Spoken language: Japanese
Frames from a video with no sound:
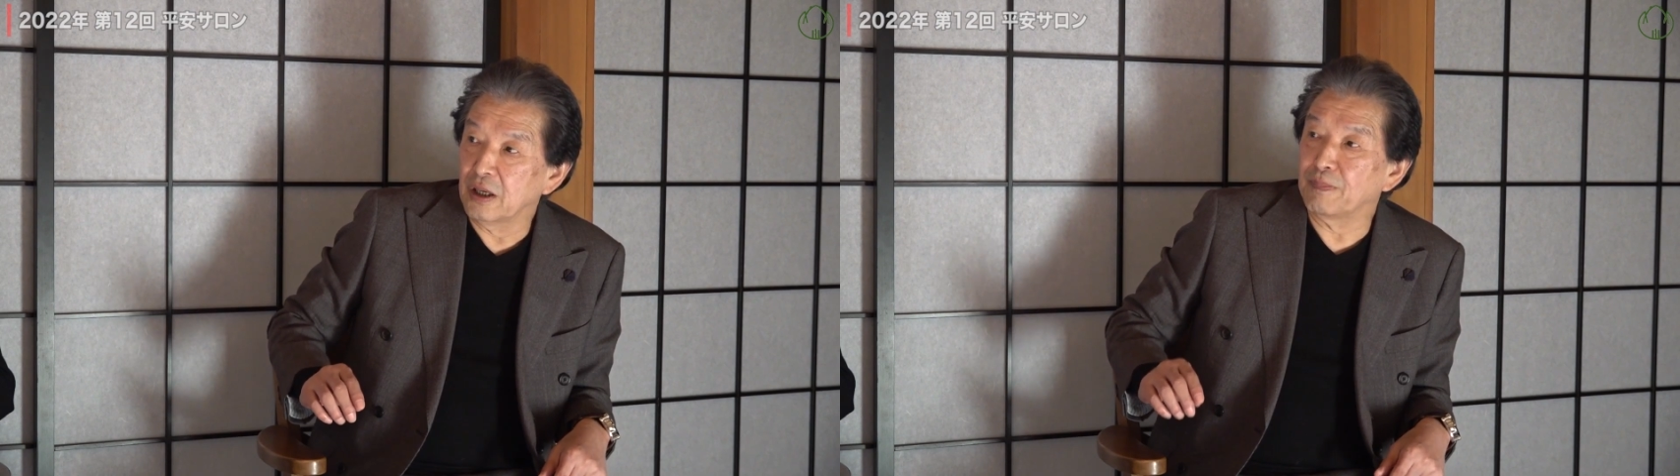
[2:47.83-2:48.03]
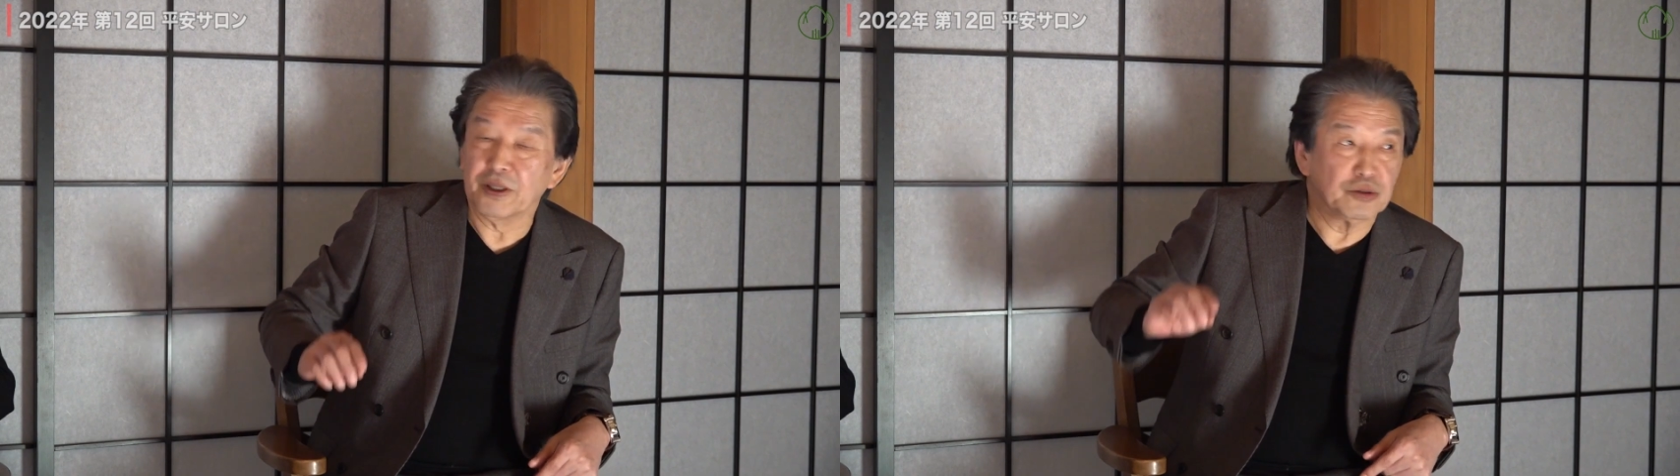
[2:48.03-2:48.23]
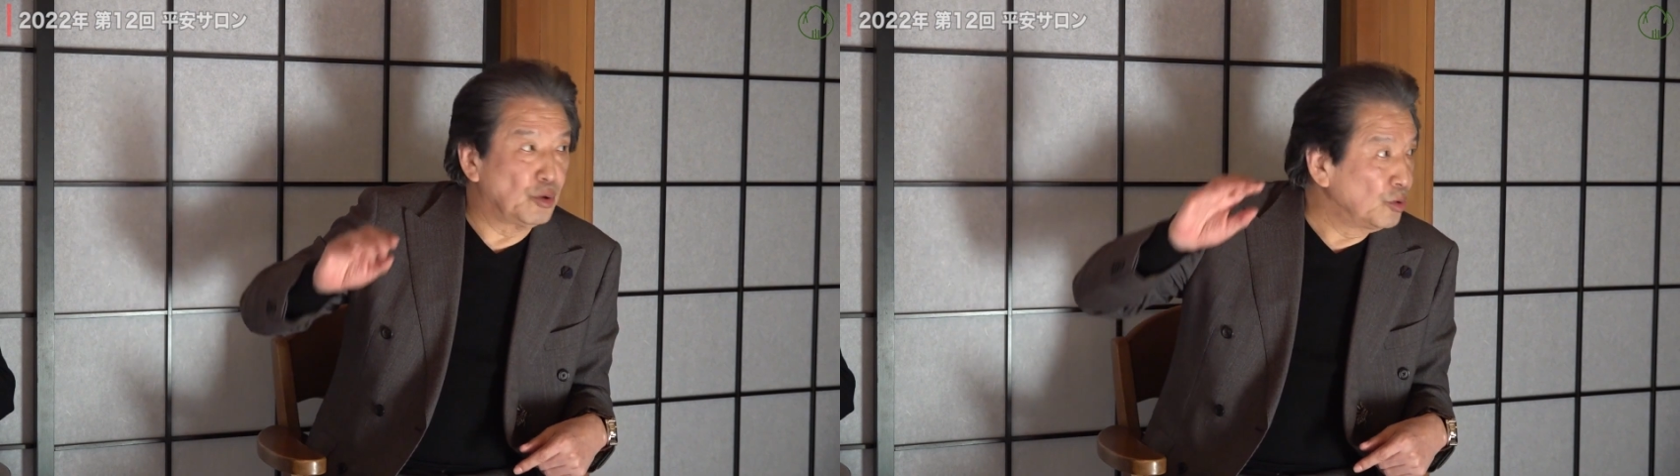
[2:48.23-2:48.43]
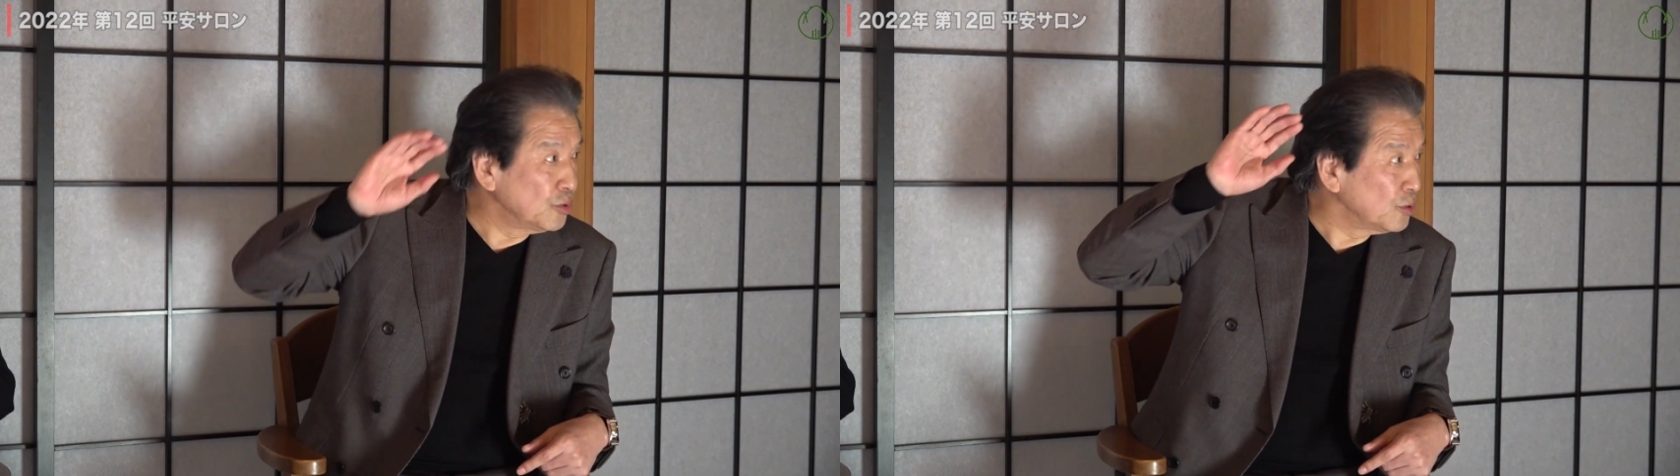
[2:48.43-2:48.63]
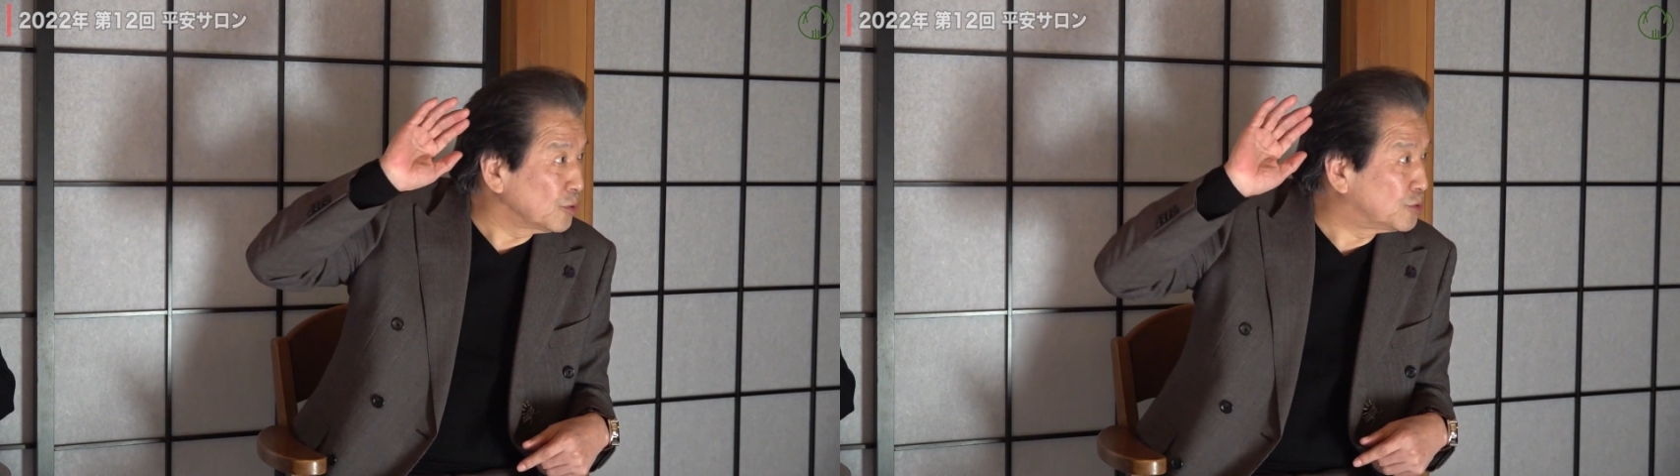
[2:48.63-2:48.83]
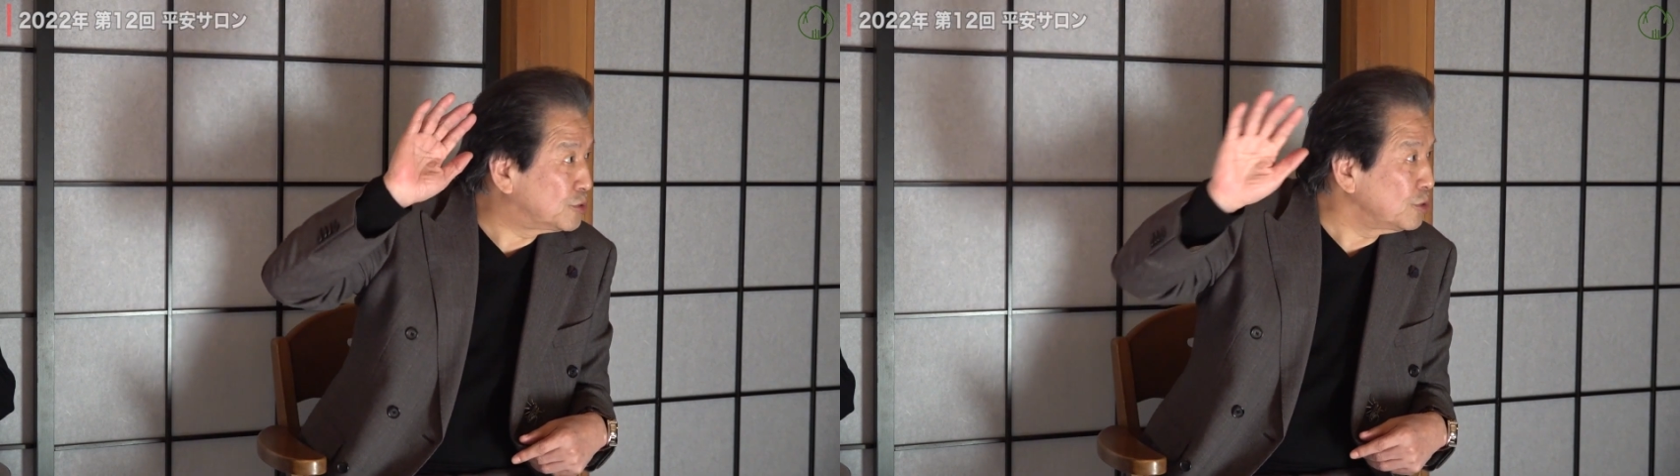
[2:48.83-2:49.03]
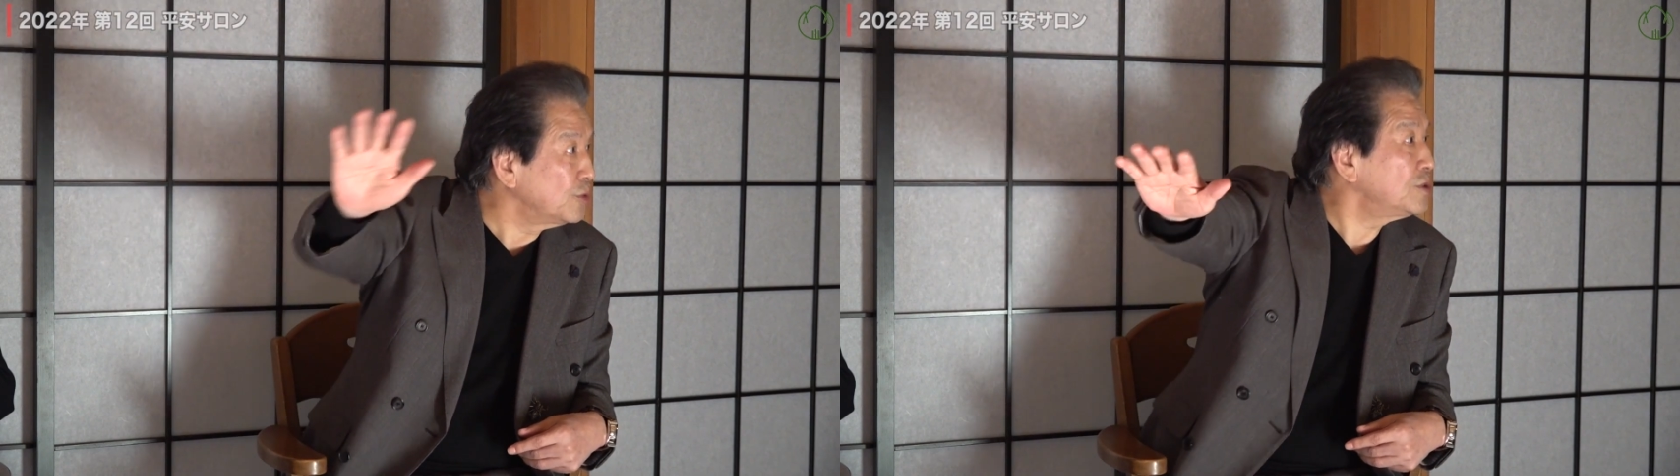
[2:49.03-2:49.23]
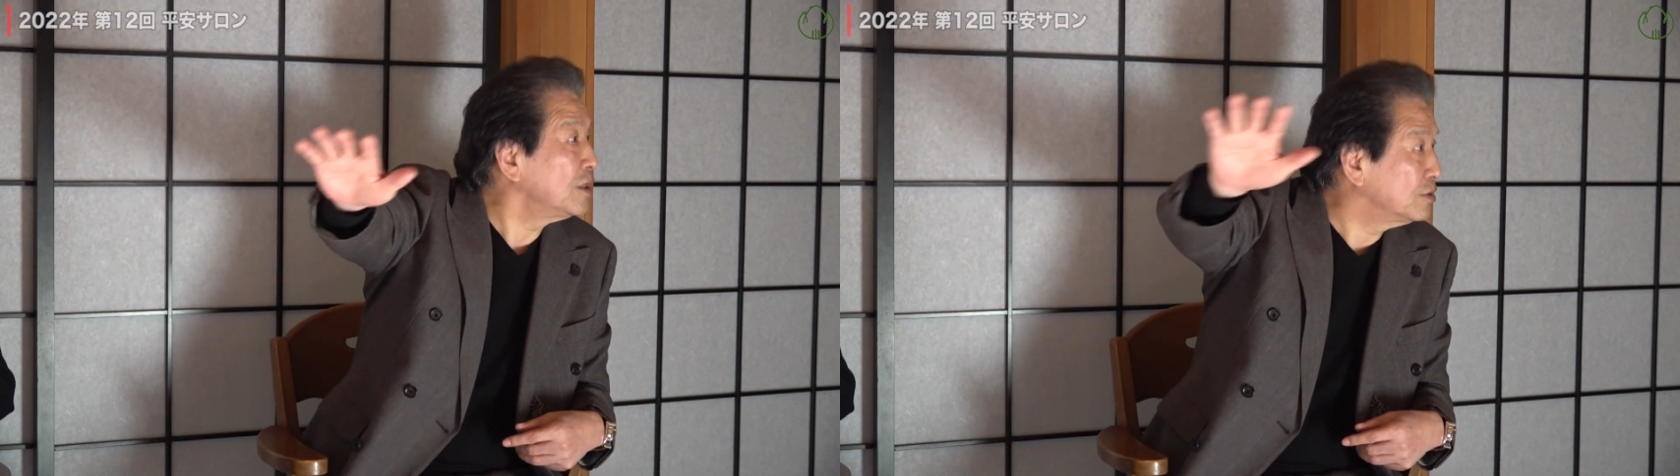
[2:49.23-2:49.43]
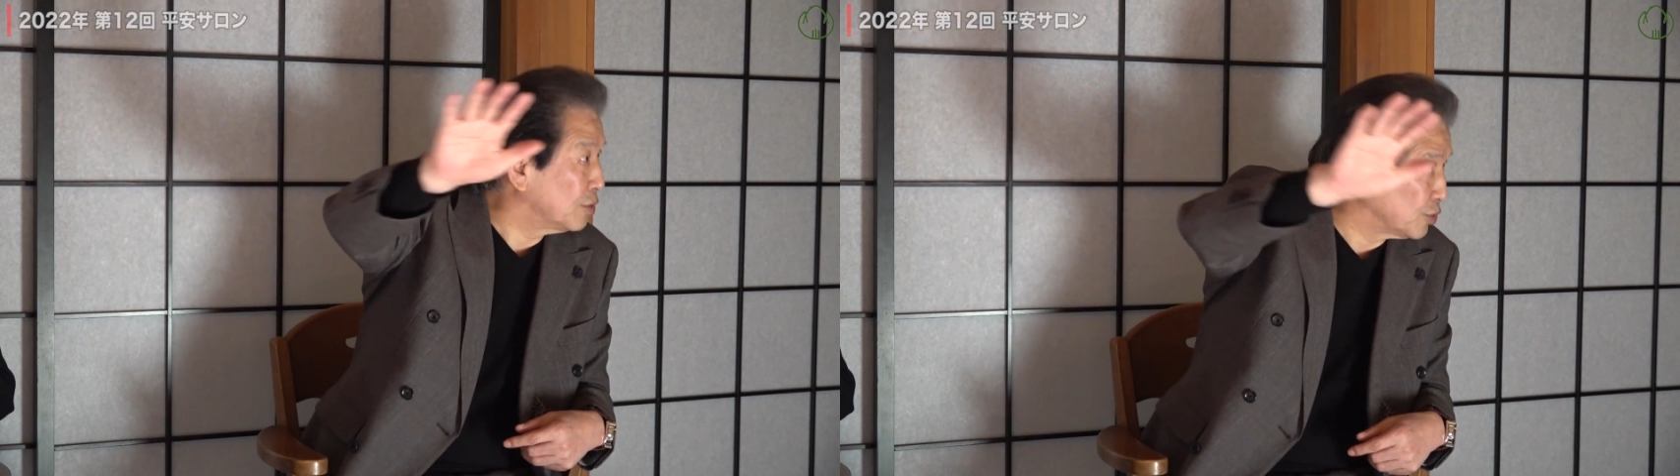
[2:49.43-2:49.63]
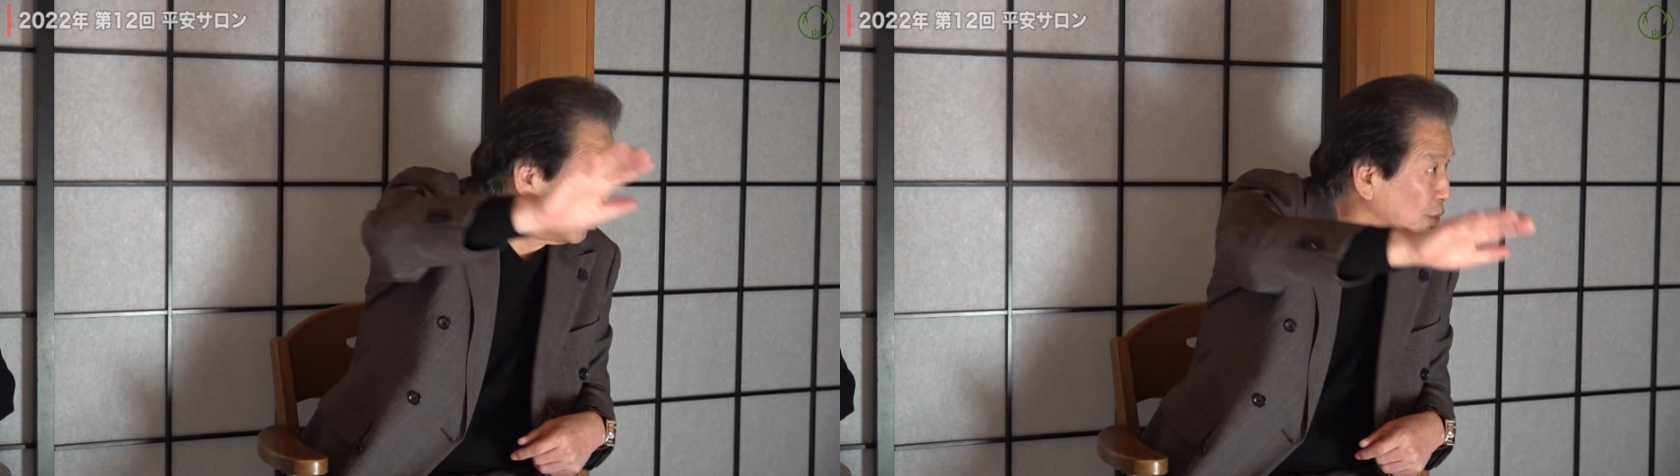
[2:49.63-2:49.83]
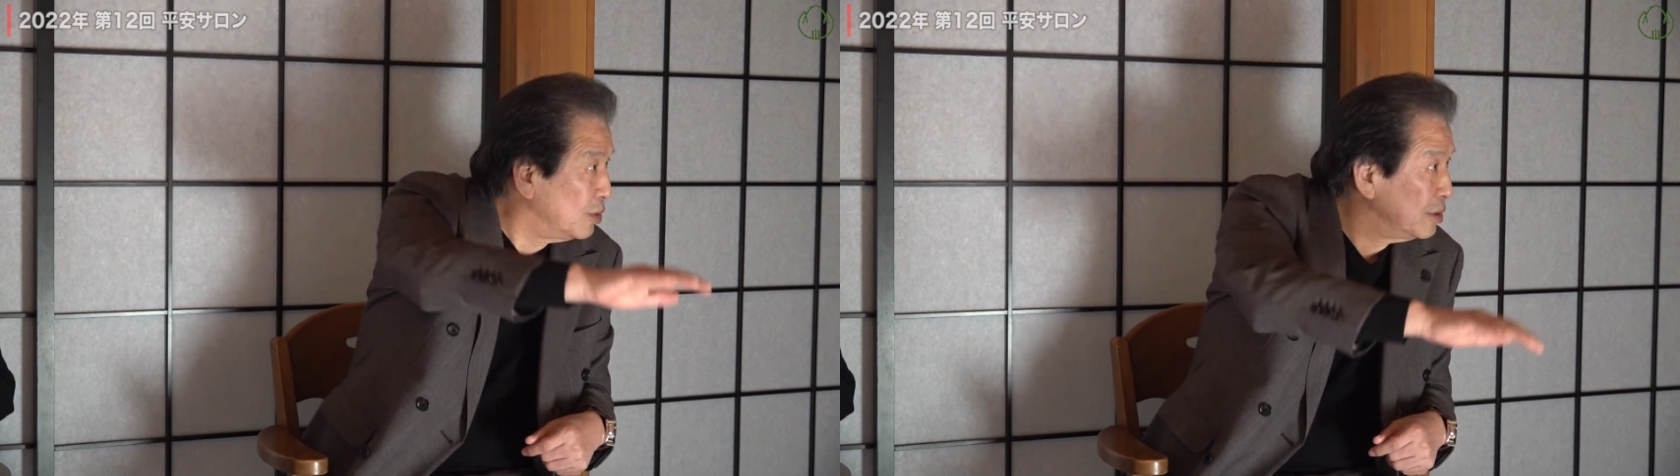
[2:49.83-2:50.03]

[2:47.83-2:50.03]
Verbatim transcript: やっぱり堂々と主張していくこと